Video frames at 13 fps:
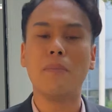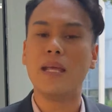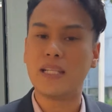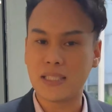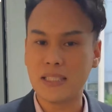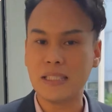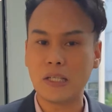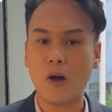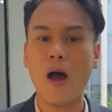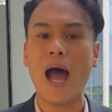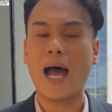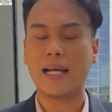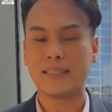มีชื่อก็
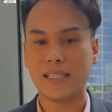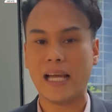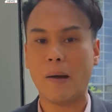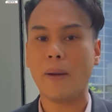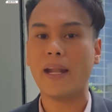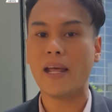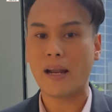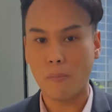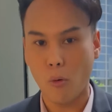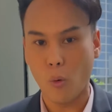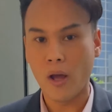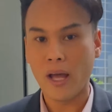อาจจะยังไม่ได้ระบุ